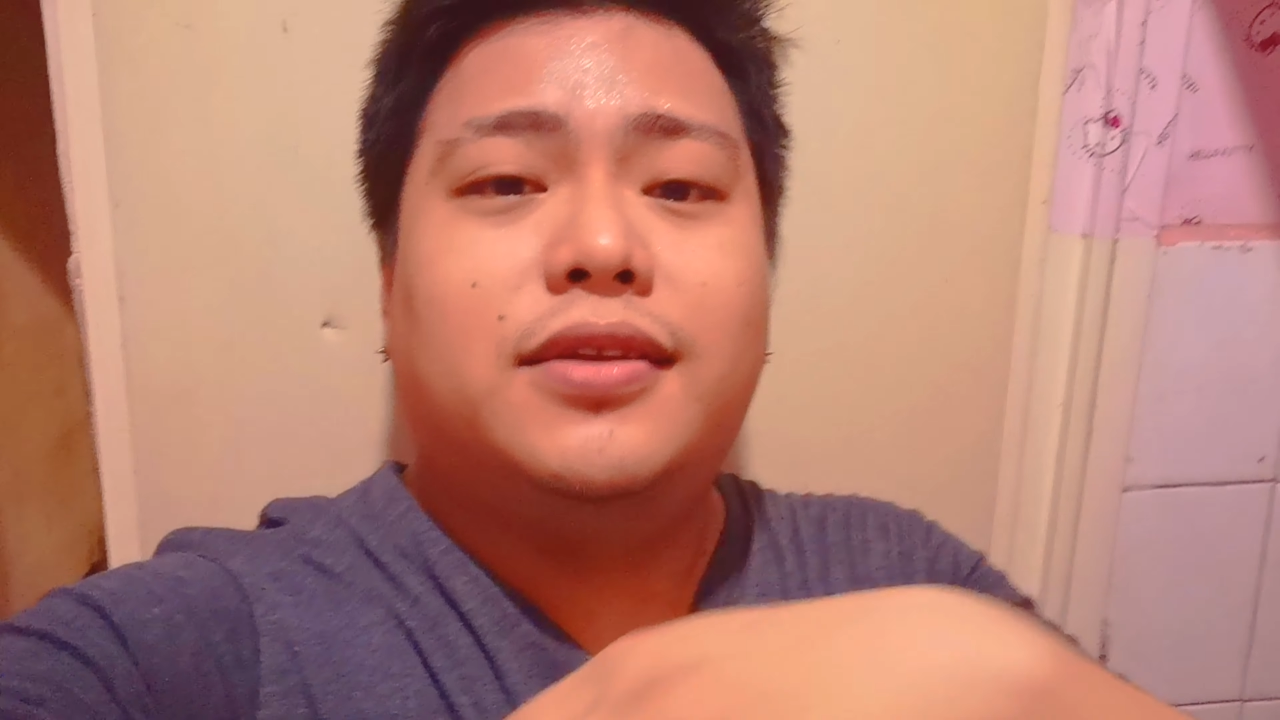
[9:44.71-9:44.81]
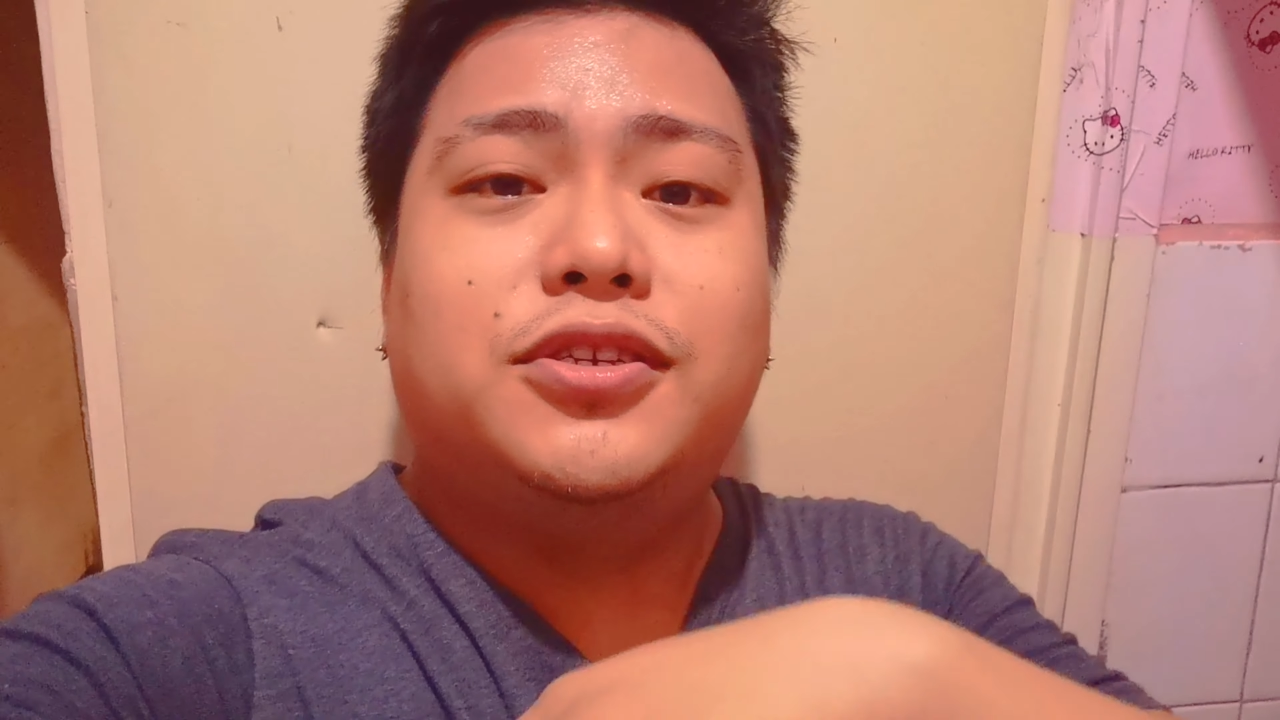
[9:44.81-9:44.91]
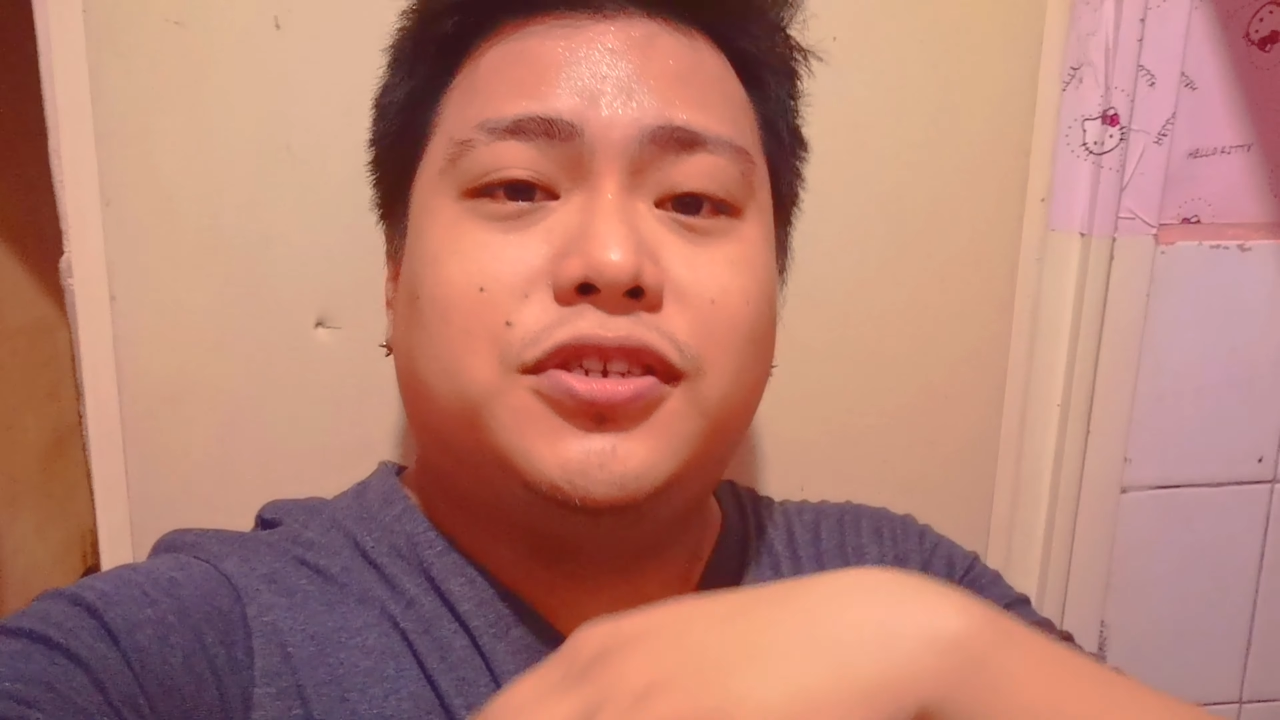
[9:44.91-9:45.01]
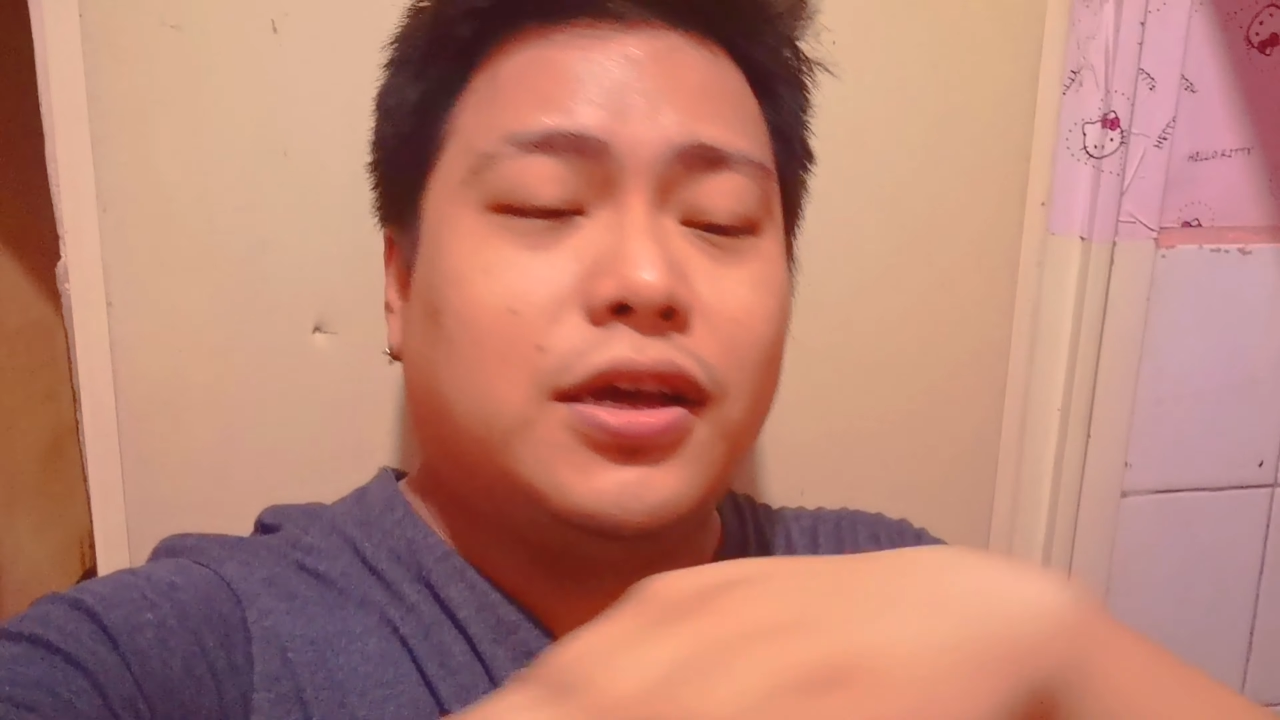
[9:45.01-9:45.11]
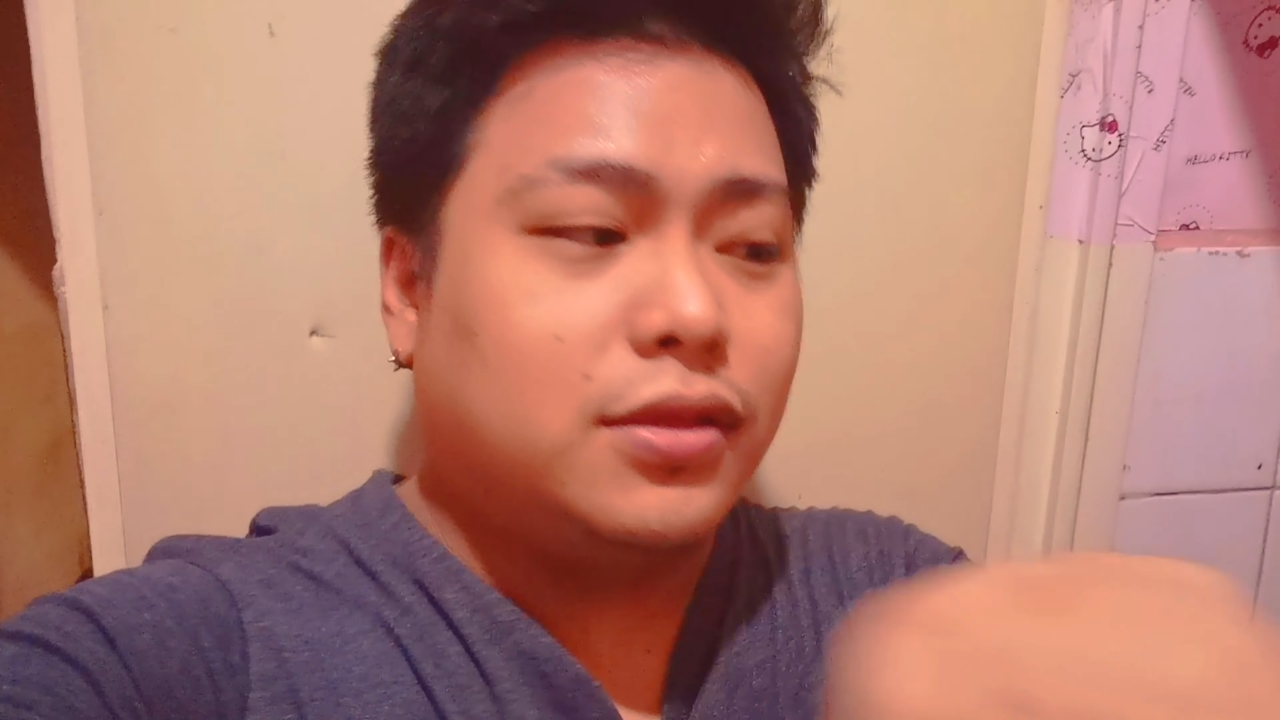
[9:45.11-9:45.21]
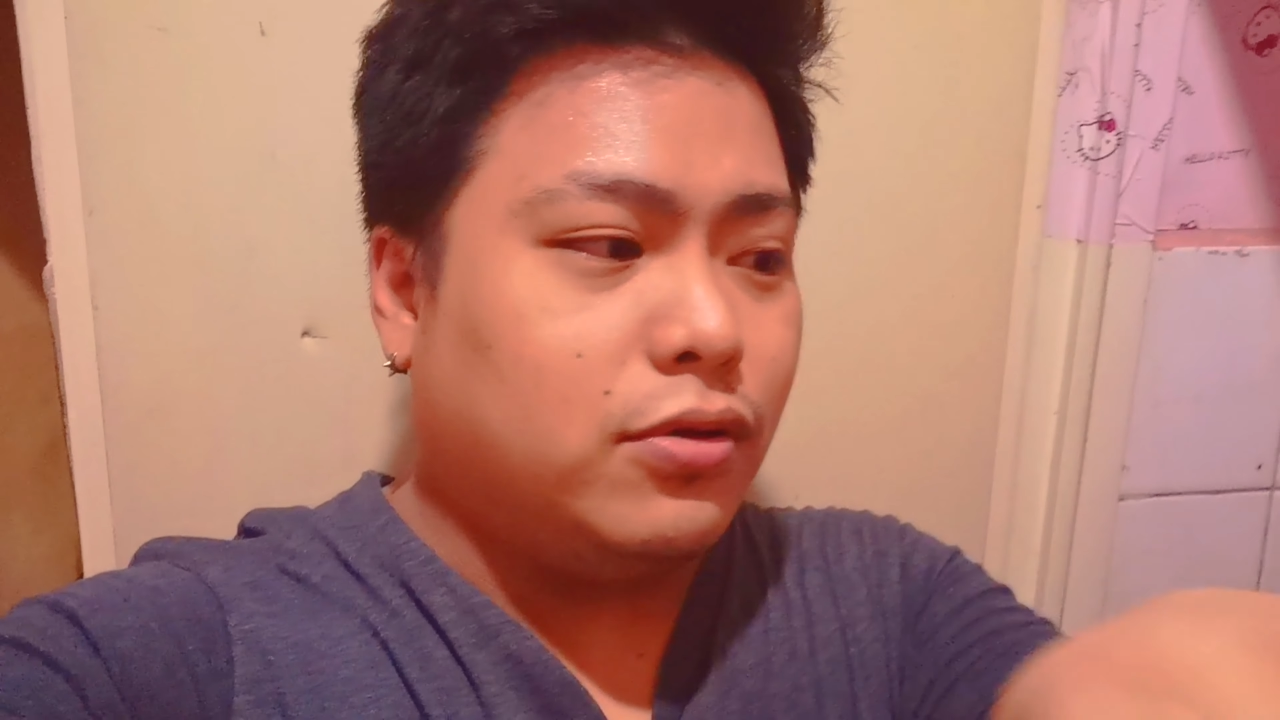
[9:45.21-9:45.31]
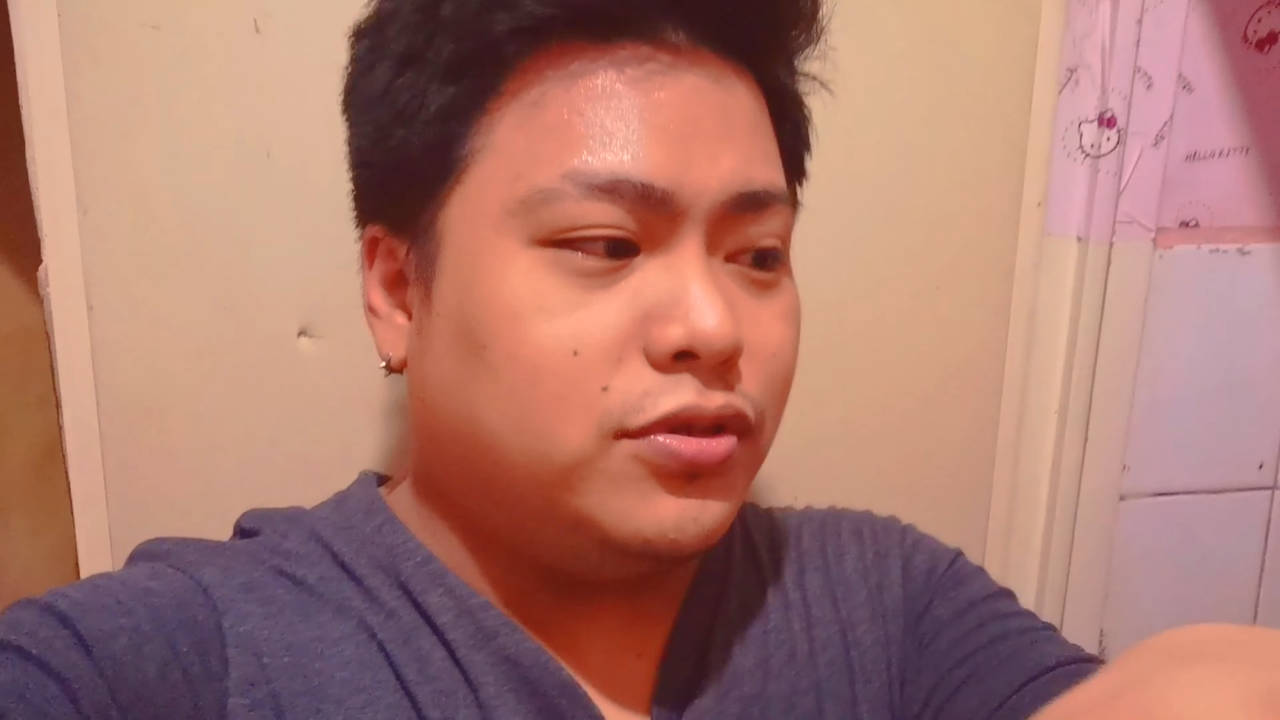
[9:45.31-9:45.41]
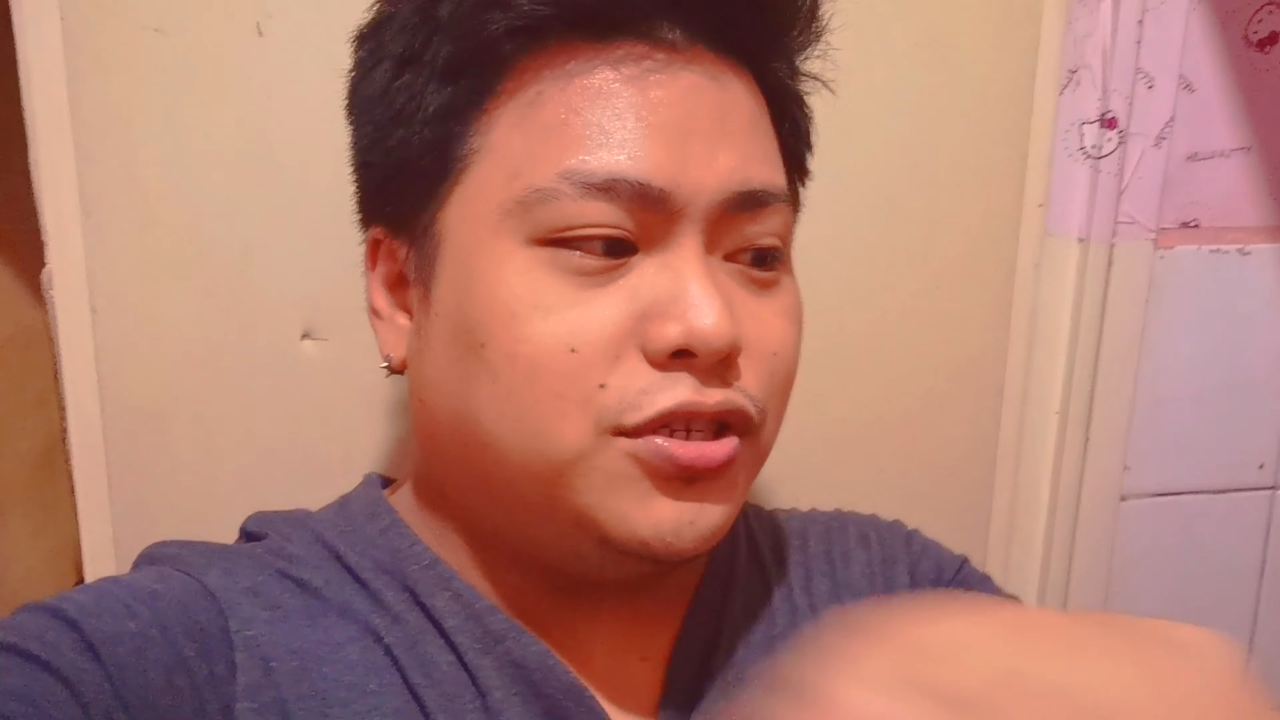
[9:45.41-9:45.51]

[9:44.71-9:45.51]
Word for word: na shoutout,